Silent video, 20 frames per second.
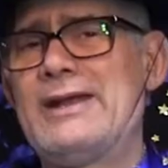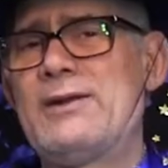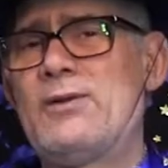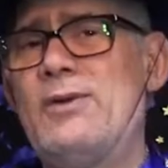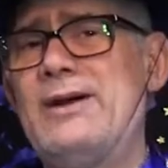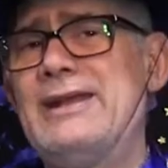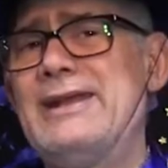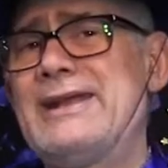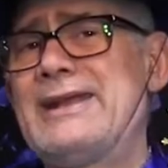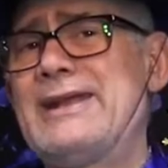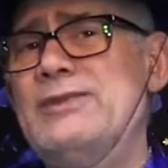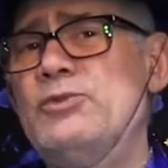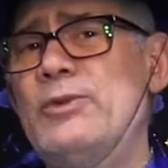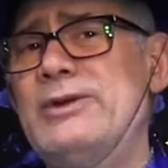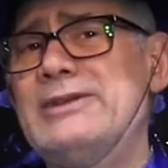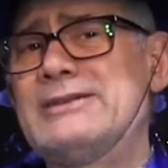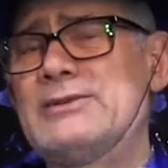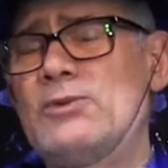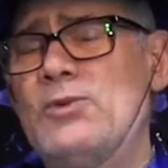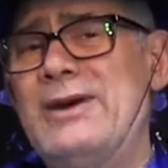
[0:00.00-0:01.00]
cuál, era,
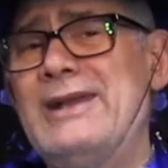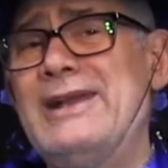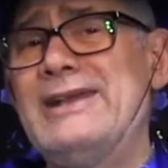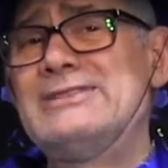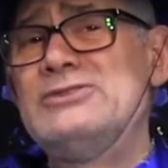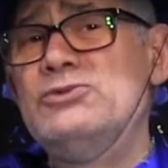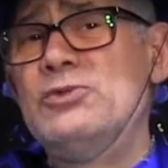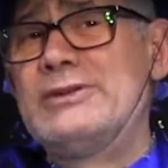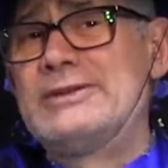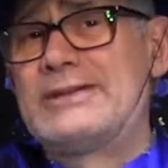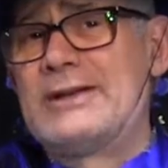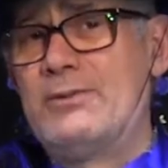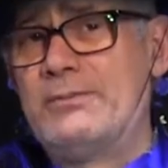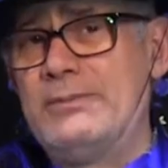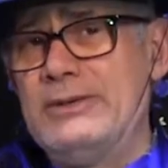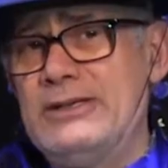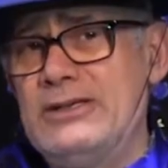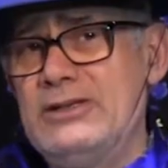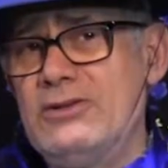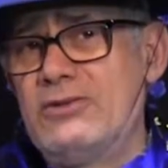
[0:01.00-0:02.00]
cuál es nuestra
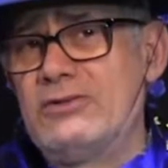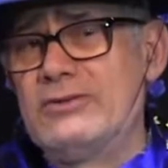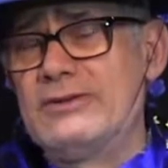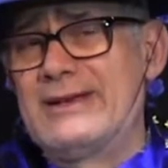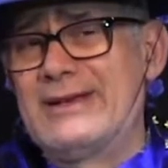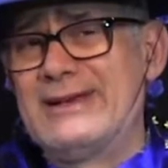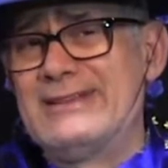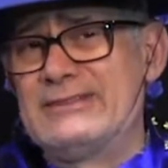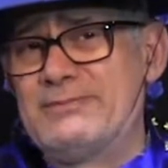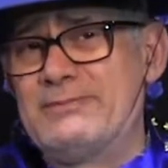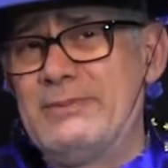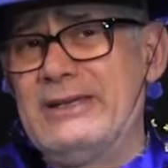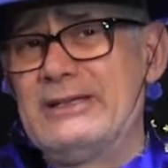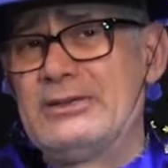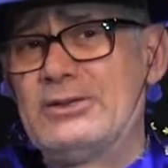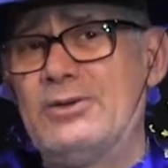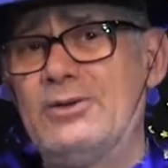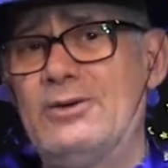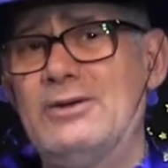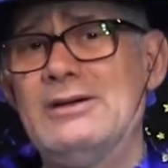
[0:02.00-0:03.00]
opinión
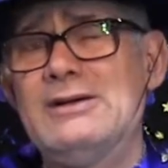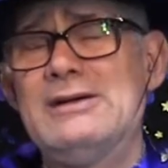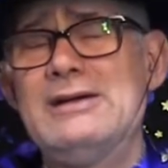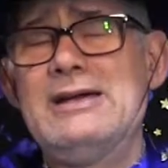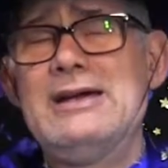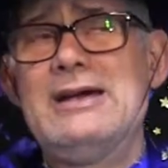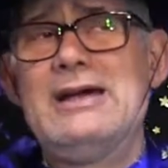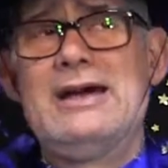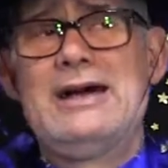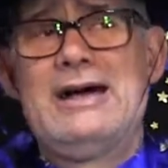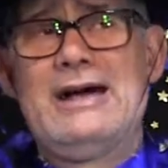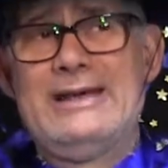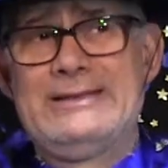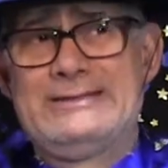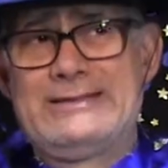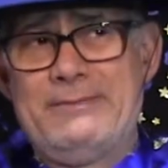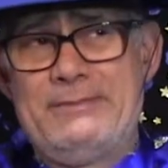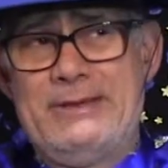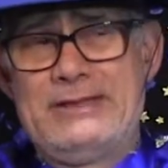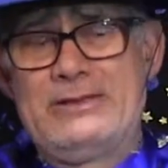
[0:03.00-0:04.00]
respecto a
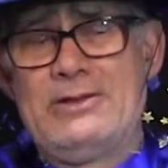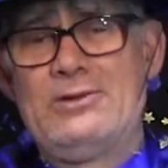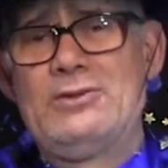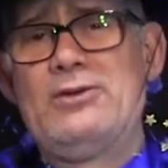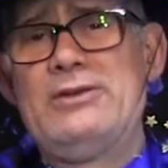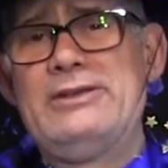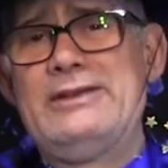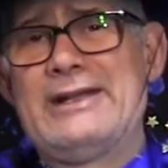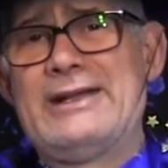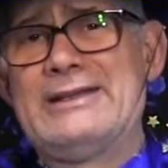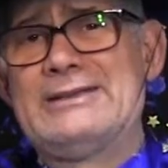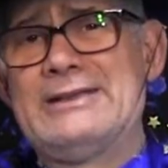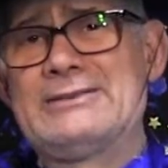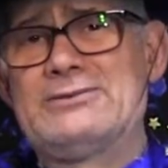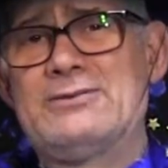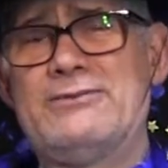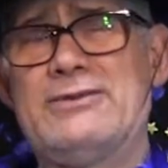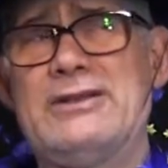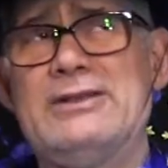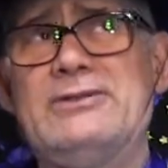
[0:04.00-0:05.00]
esa patología que está
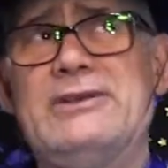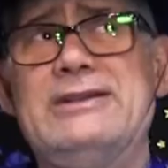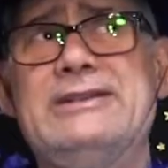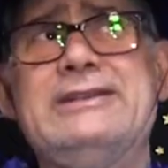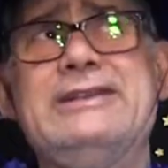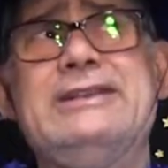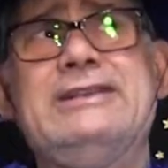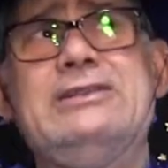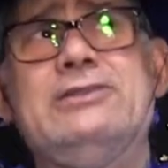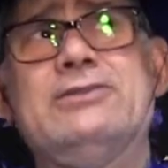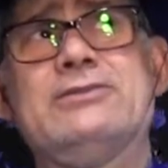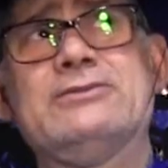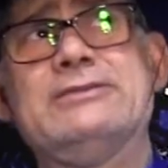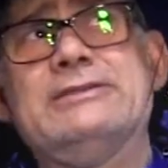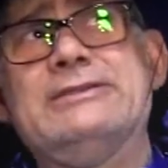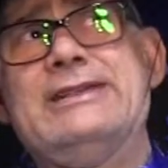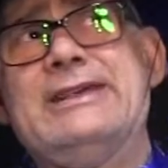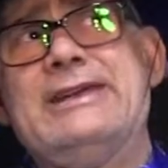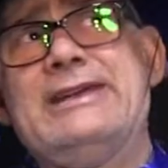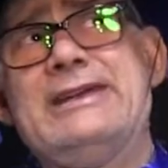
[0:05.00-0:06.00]
sufriendo el niño
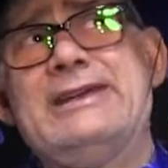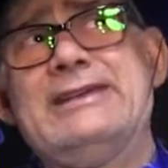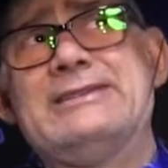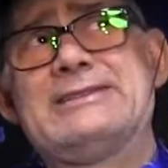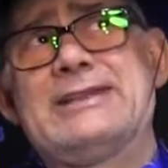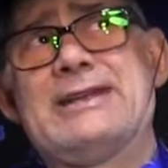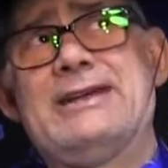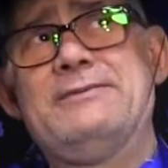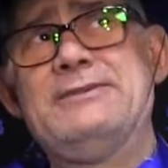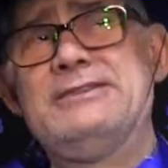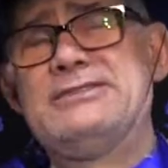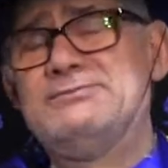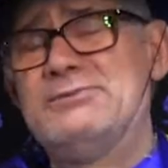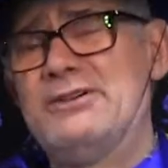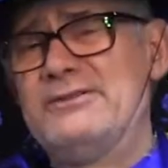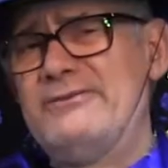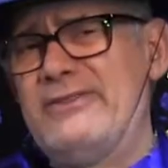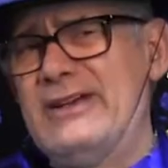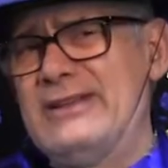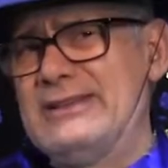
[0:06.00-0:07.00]
de
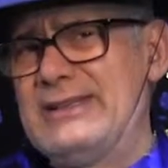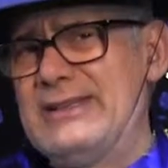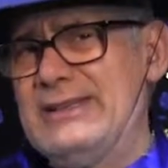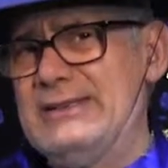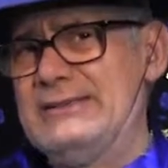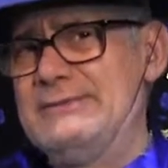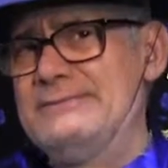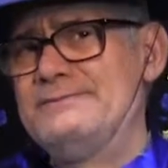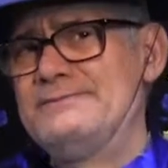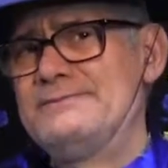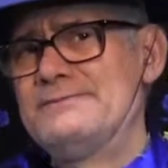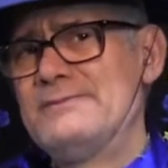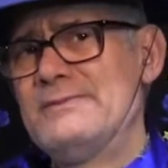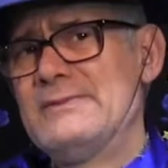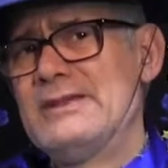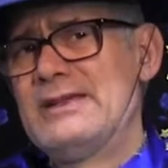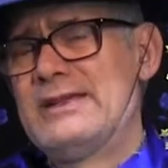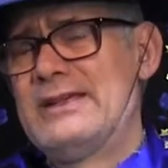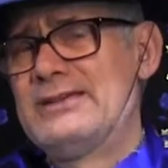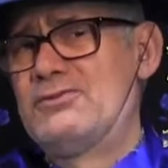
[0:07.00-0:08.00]
estrabismo infantil,
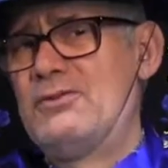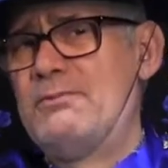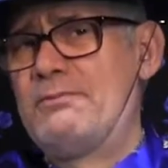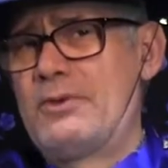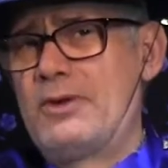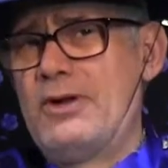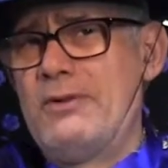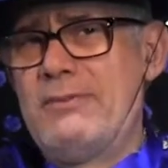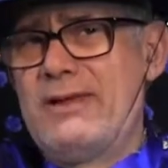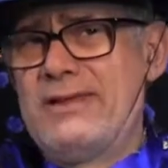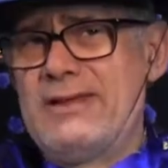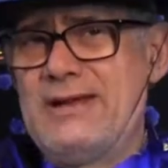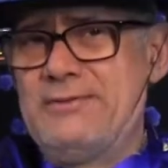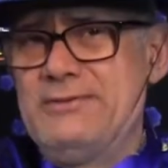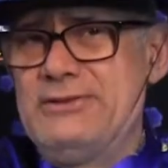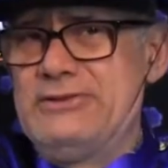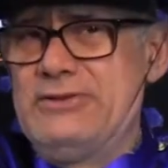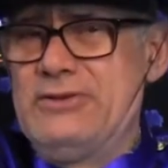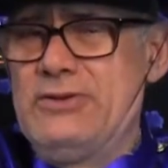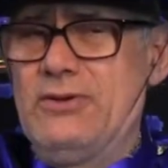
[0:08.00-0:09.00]
que son problemas de la
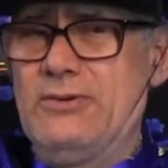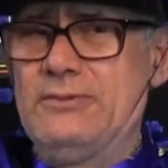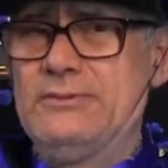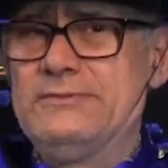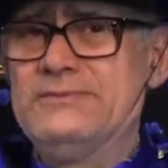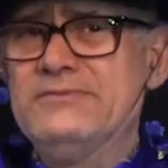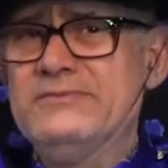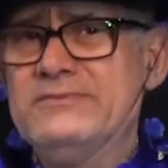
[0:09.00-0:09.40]
visión.